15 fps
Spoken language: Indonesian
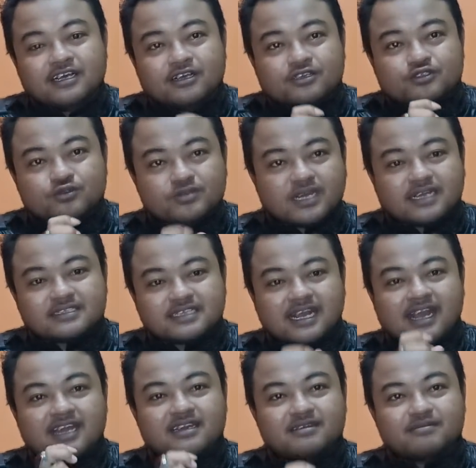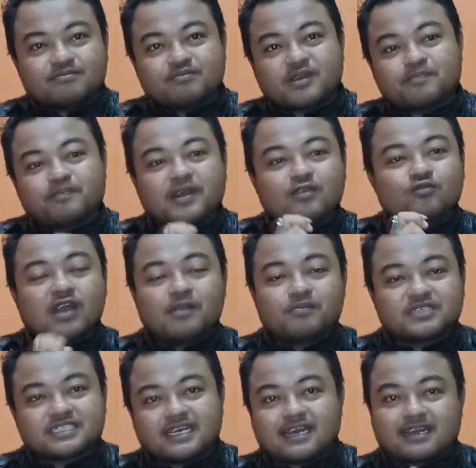sudah sangat berpeluang
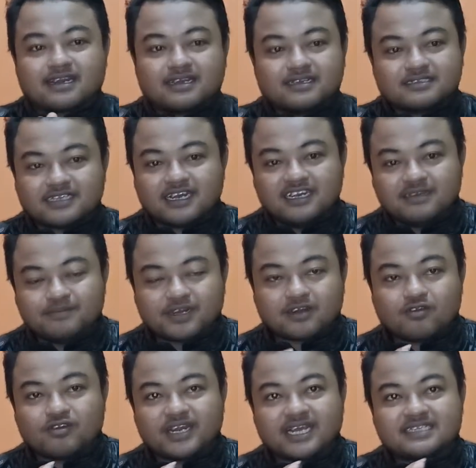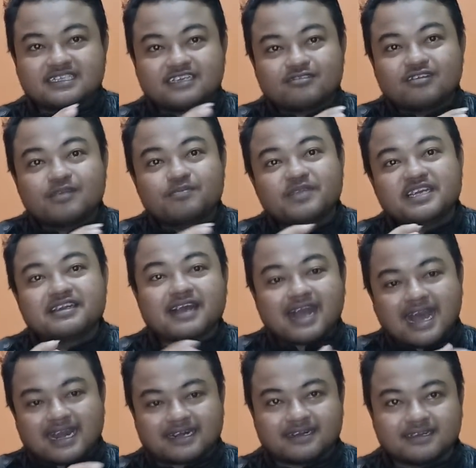besar saling berkoneksi itu lebih
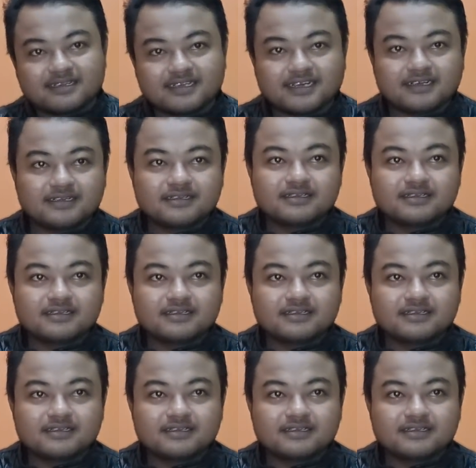dekat ya